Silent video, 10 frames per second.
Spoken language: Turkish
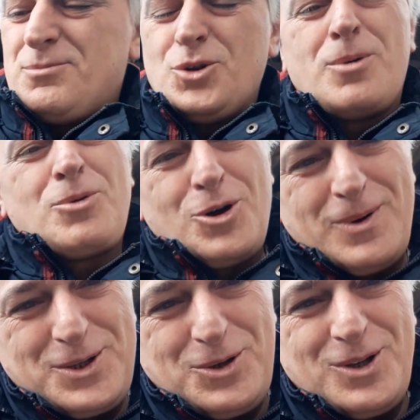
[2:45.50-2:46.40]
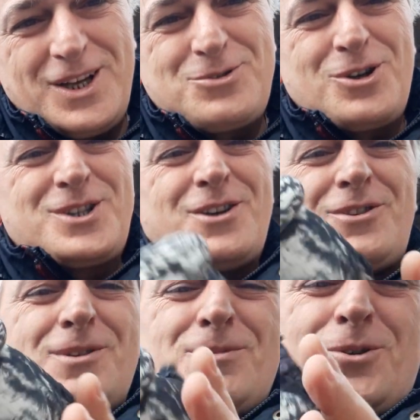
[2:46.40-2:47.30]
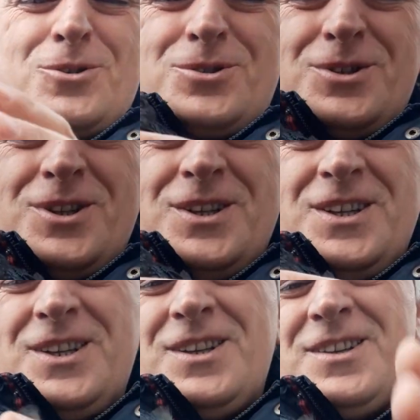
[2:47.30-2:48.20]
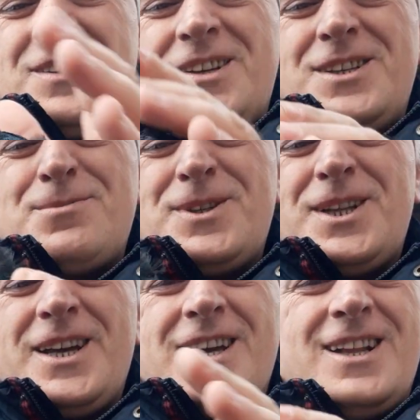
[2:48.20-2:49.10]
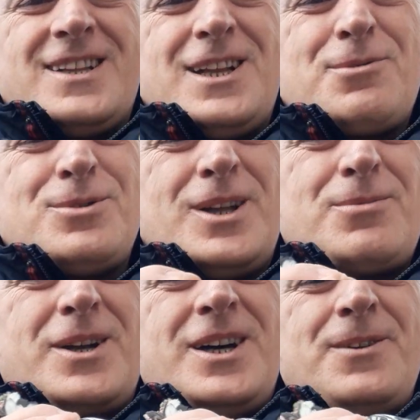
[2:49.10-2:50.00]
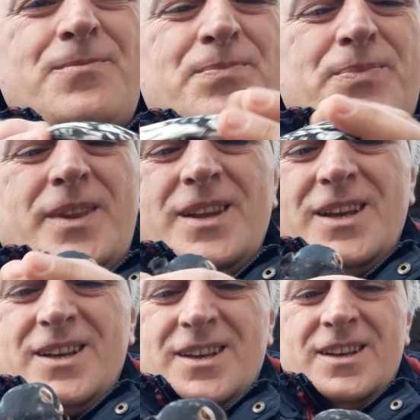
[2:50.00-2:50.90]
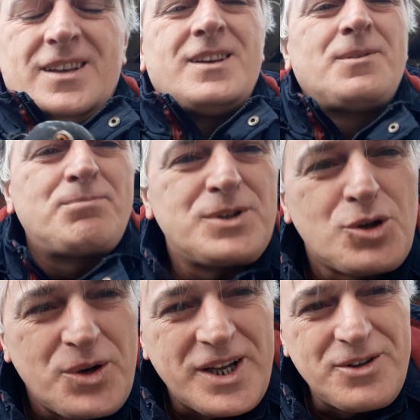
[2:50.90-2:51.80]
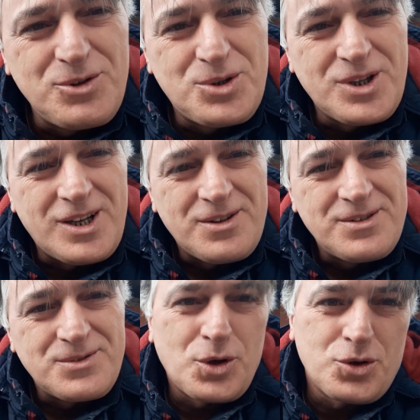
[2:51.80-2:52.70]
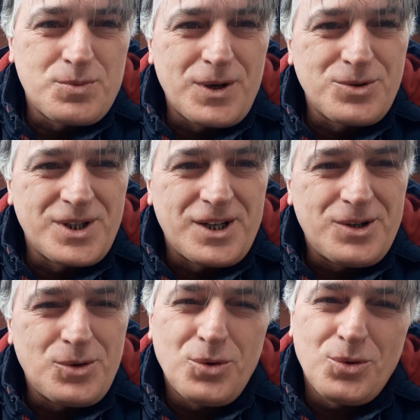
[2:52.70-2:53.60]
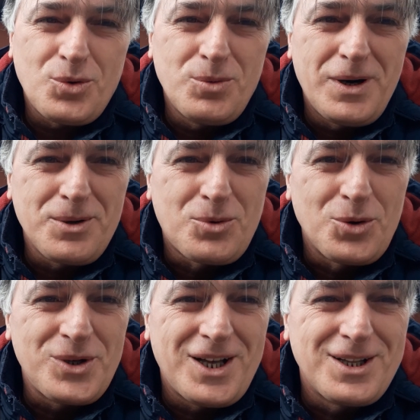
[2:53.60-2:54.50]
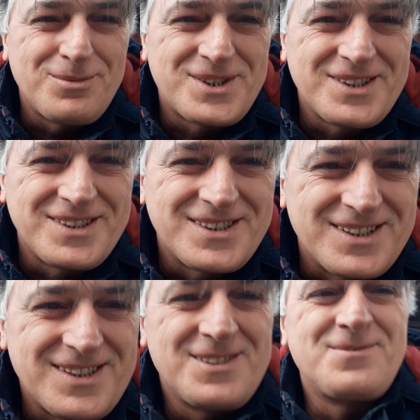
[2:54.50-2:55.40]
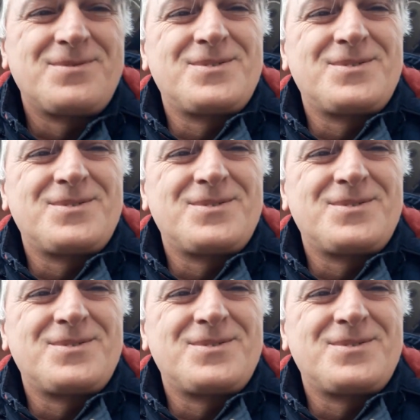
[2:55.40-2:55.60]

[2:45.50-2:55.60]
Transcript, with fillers: Buna boğma diyorlar. Çok sevdiğim bir kuş. İzmir'den geldiler bunlar bana. Bir sonraki videoda görüşmek üzere. Umarım konuyu anlamışsınızdır.